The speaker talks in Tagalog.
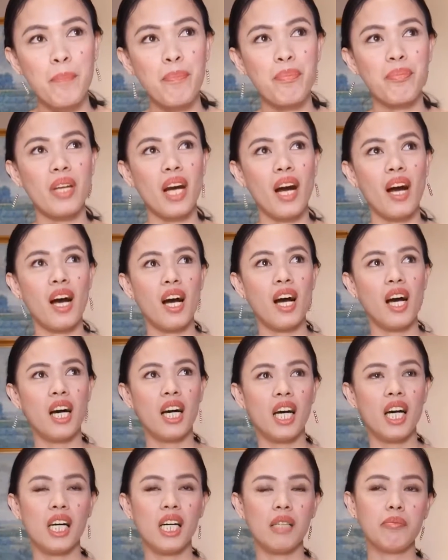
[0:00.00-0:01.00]

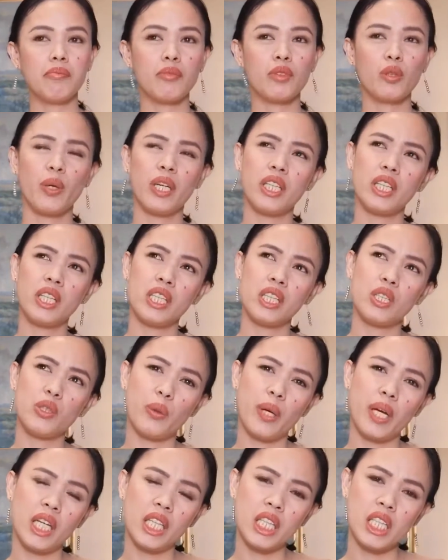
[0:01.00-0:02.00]
Um,
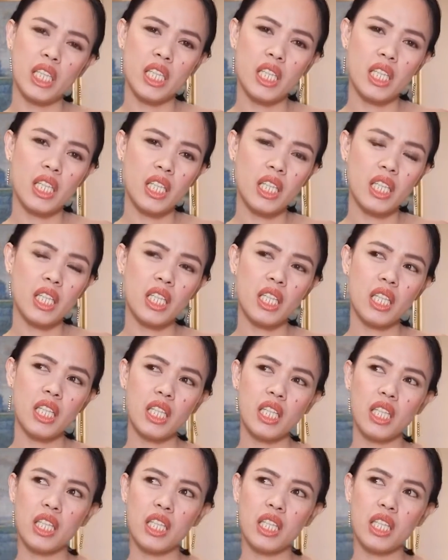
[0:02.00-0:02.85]
2020...